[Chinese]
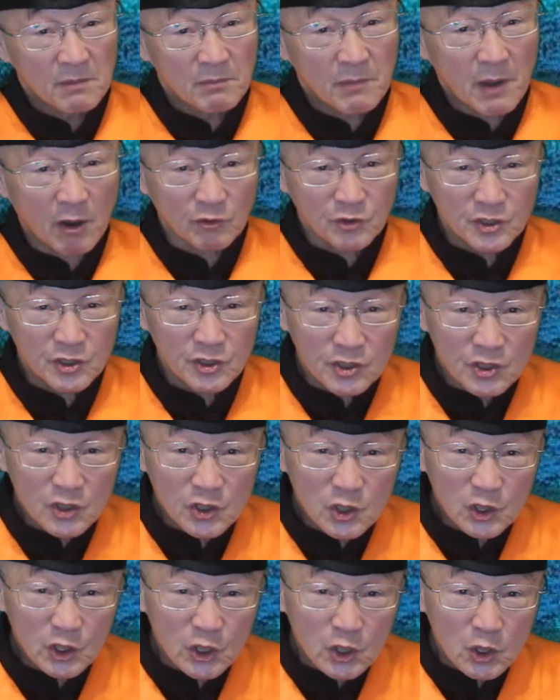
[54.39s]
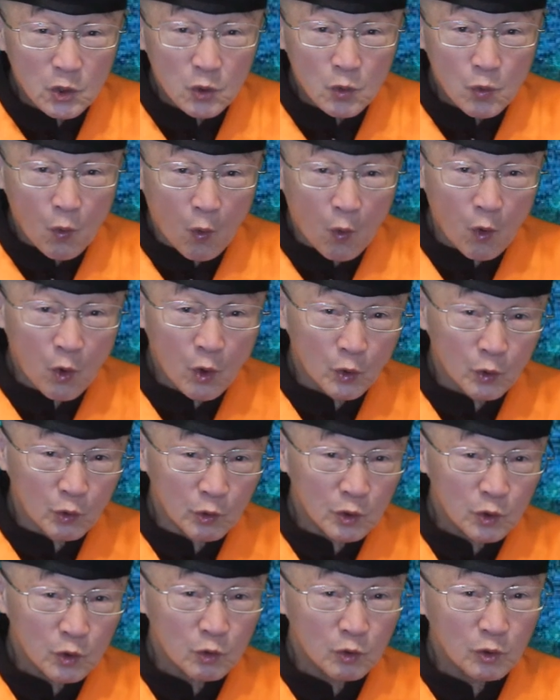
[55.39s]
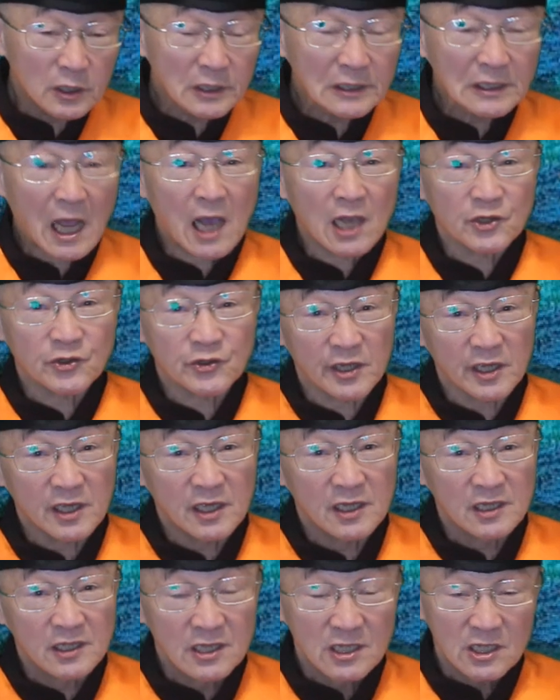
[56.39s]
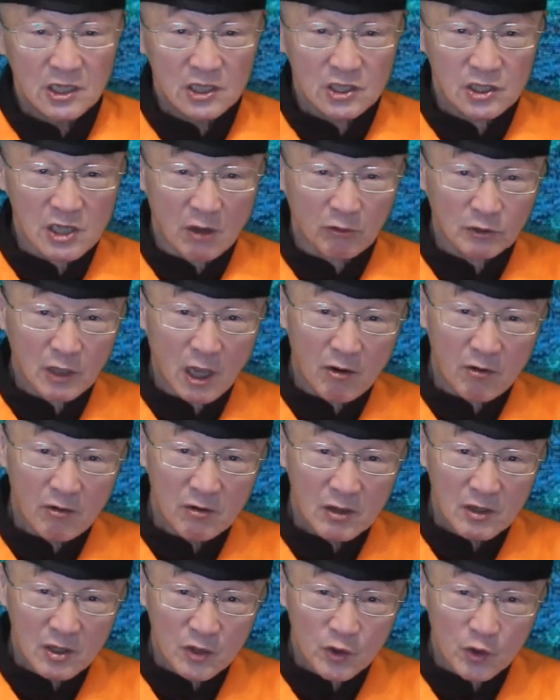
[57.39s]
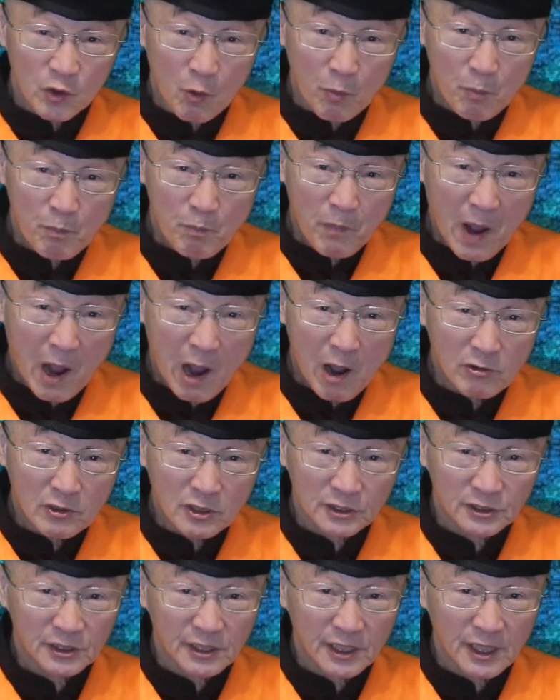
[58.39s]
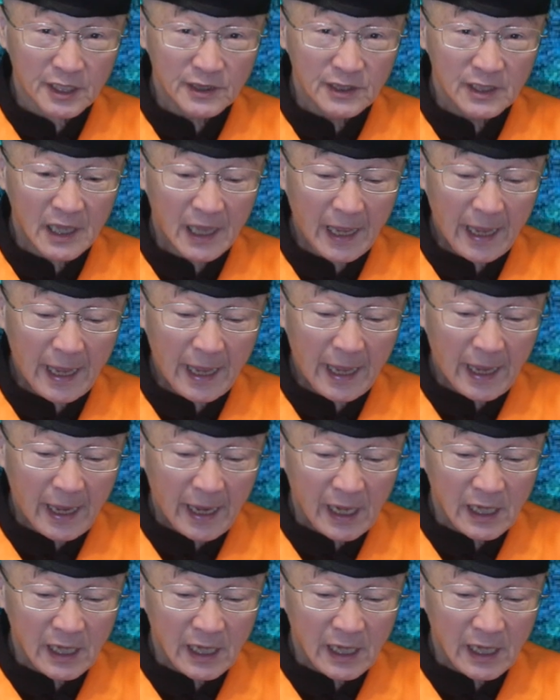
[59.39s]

跑去英国伦敦大学，找到有 power 的人，哎。